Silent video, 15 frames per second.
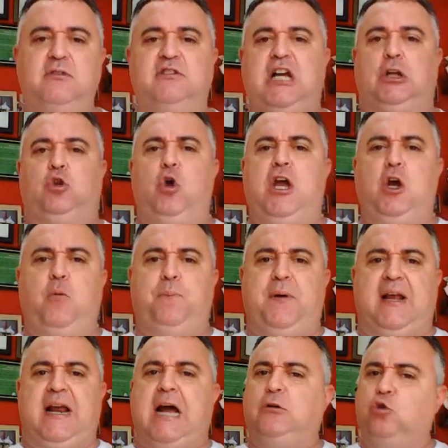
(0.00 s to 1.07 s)
Já tô
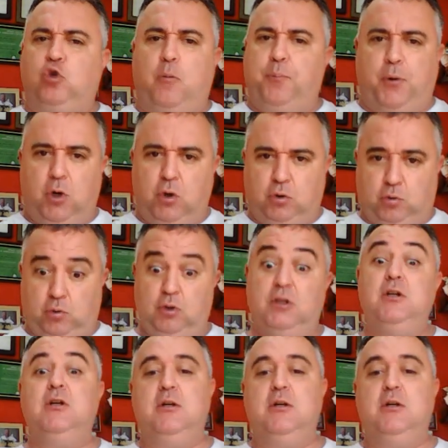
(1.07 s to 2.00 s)
recuperado, tô pronto.